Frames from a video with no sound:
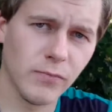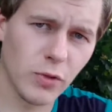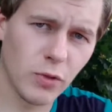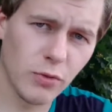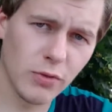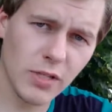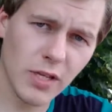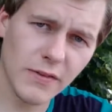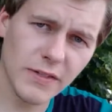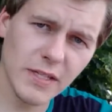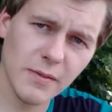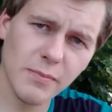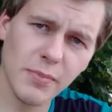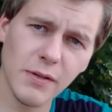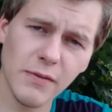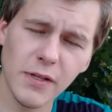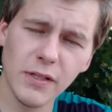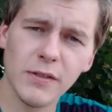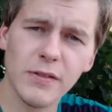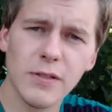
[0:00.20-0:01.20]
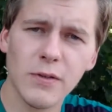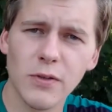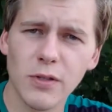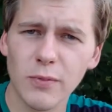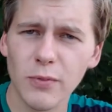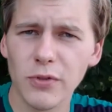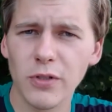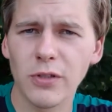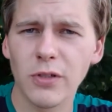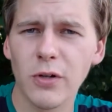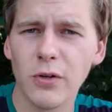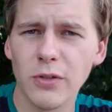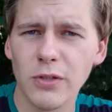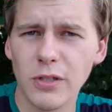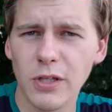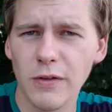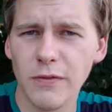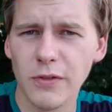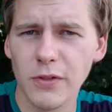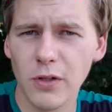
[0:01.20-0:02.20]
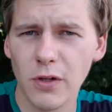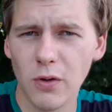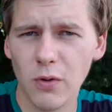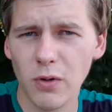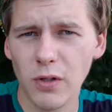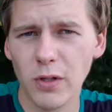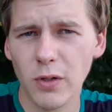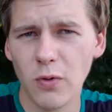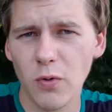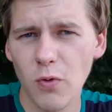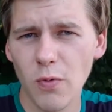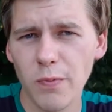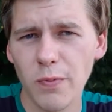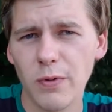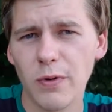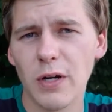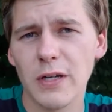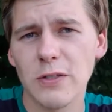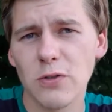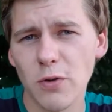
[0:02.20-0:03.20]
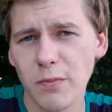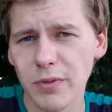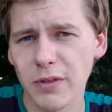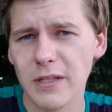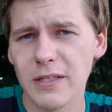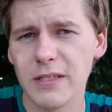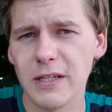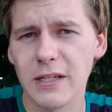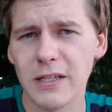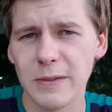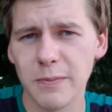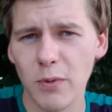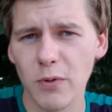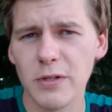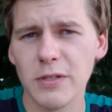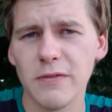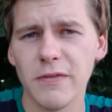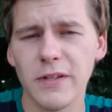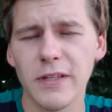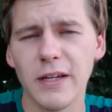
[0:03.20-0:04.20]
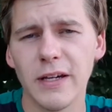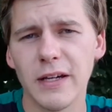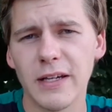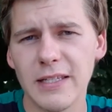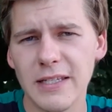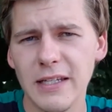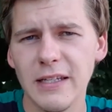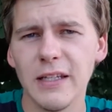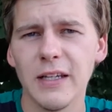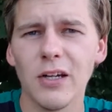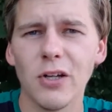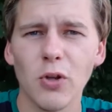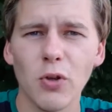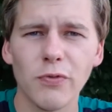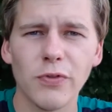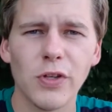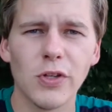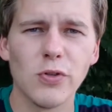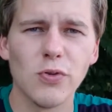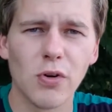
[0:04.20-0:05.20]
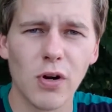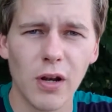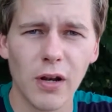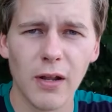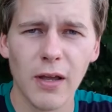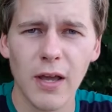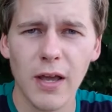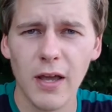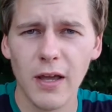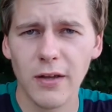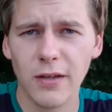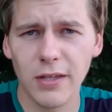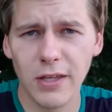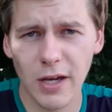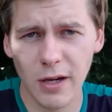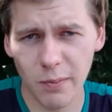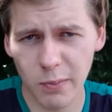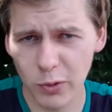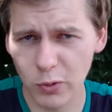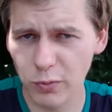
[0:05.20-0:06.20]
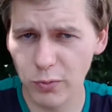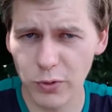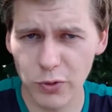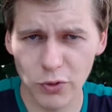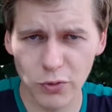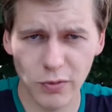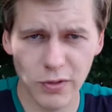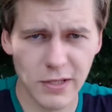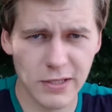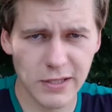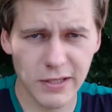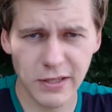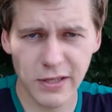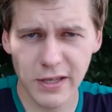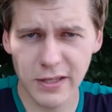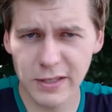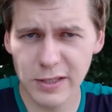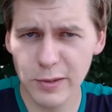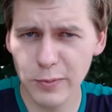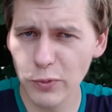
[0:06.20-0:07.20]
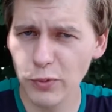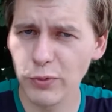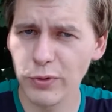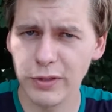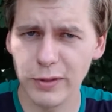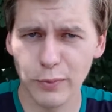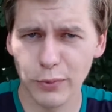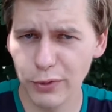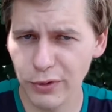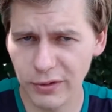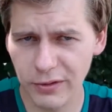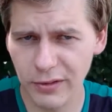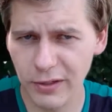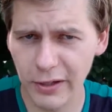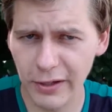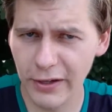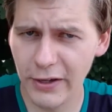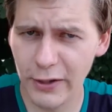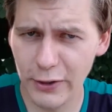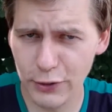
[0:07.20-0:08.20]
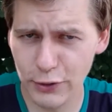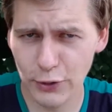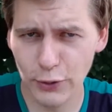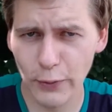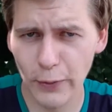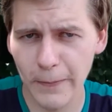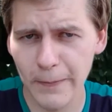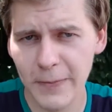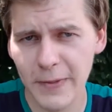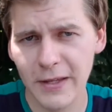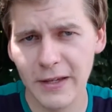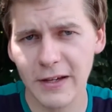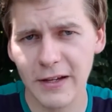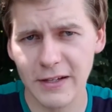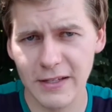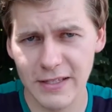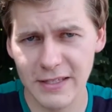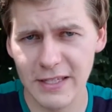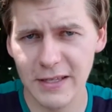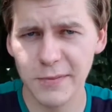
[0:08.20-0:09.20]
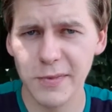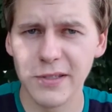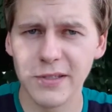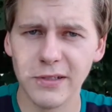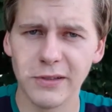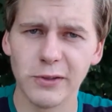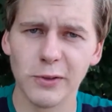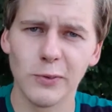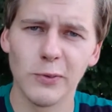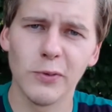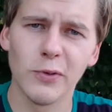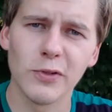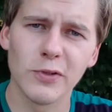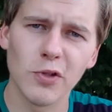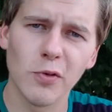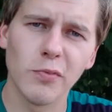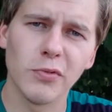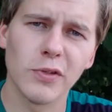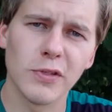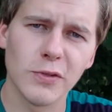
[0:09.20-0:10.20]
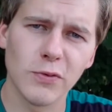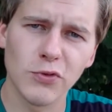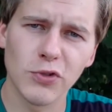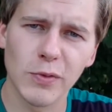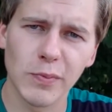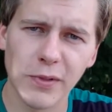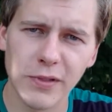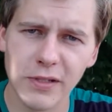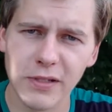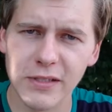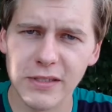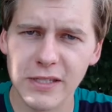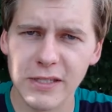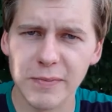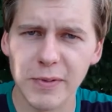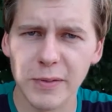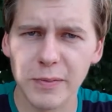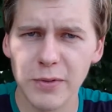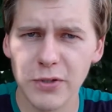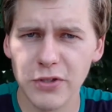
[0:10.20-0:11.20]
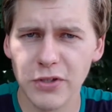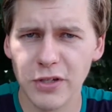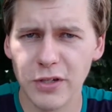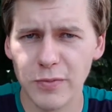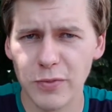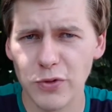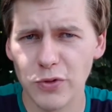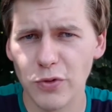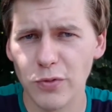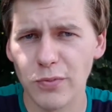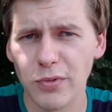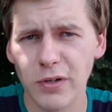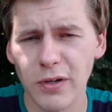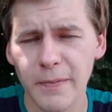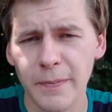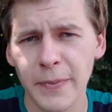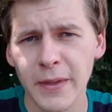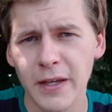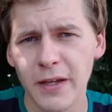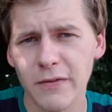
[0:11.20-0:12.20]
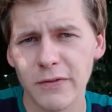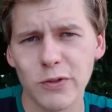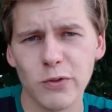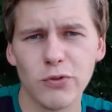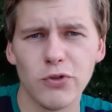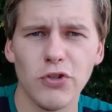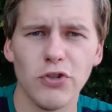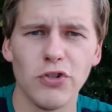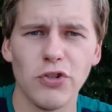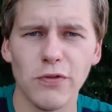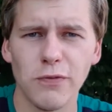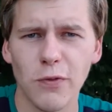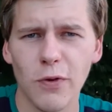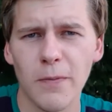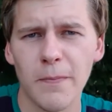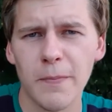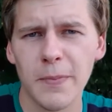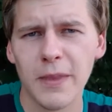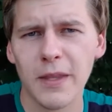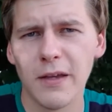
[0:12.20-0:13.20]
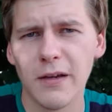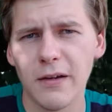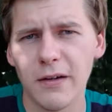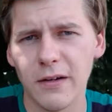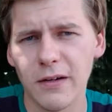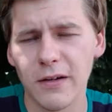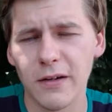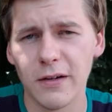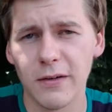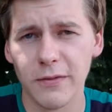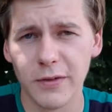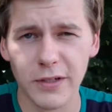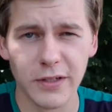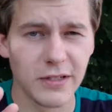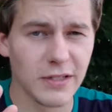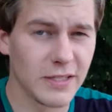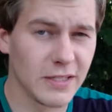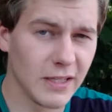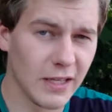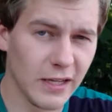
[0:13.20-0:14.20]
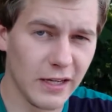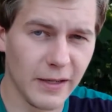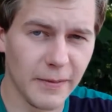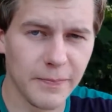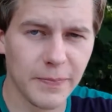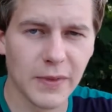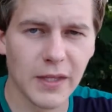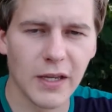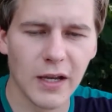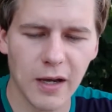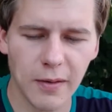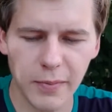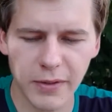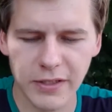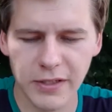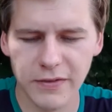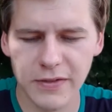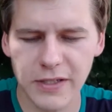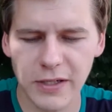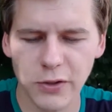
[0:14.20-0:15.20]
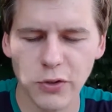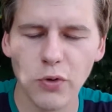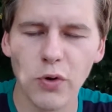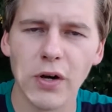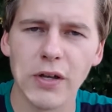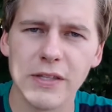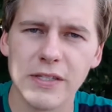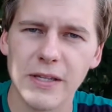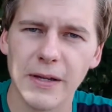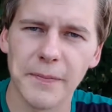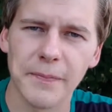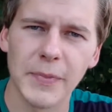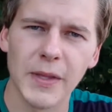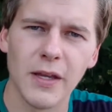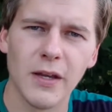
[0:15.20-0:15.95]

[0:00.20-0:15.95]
Друзья, всем привет! Сегодня будет коротенький видеоролик об особенностях использования косильной головки Дюраль. Я подумал, что если не отсниму, это будет грешно. Раз заметил такую особенность, нужно поделиться с подписчиками, чтобы в случае чего а, вы знали об этих всех нюансах.